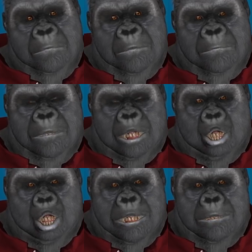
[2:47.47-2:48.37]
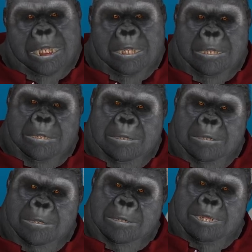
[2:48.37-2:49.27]
Weil ich versuche
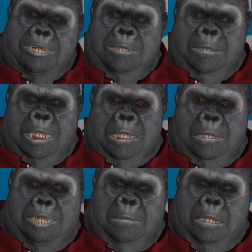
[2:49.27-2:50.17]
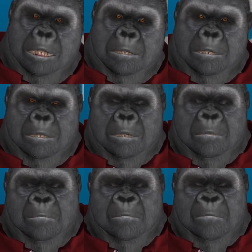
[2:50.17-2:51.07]
irgendwie was dagegen zu
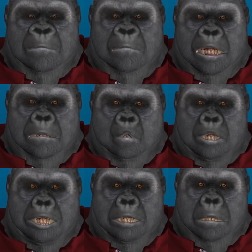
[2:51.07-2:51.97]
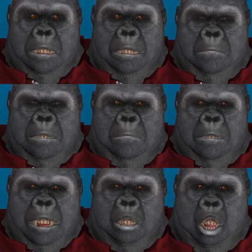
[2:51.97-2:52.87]
unternehmen? Anders wie die
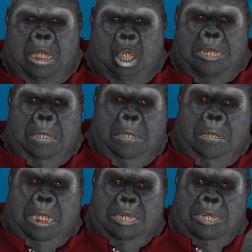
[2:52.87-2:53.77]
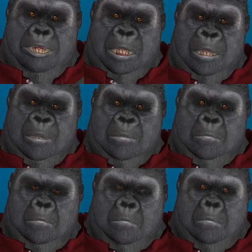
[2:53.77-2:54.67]
Parteigenosse bei der
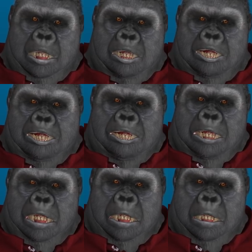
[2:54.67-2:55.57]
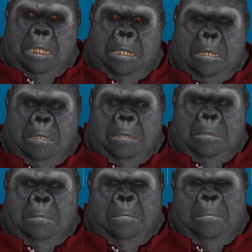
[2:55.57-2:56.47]
SPD, der Grüne, der CDU und der
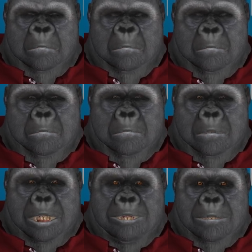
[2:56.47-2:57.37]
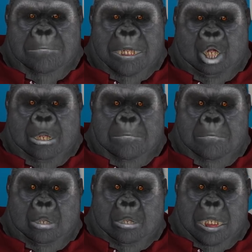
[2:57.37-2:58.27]
FDP, die nichts anderes zu
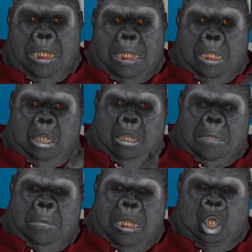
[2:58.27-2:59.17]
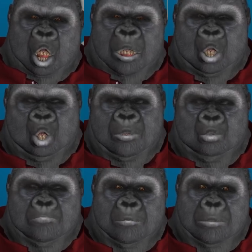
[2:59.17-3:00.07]
tun haben, wie die Statistiken so
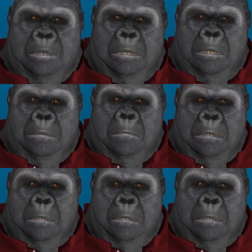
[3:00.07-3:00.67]
zu biegen